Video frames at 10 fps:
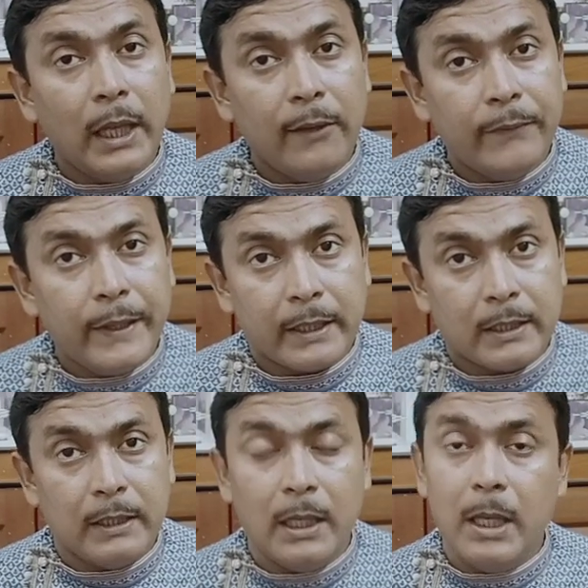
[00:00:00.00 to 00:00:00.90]
এফেক্ট
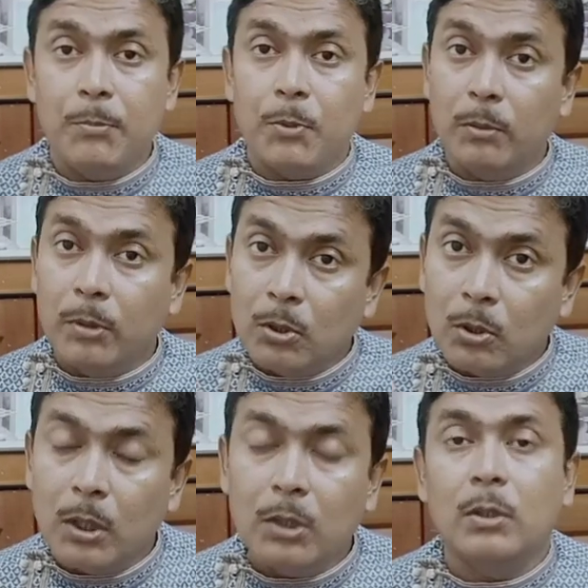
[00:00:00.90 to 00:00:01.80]
এই পরিবর্তন
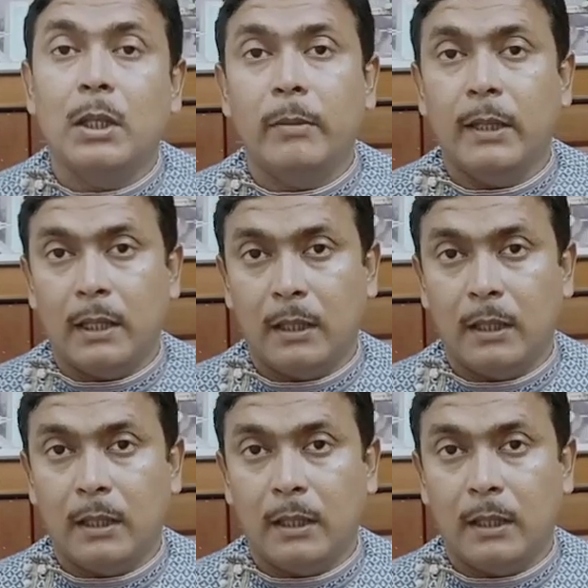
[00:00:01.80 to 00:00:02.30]
হয়তো দেবে না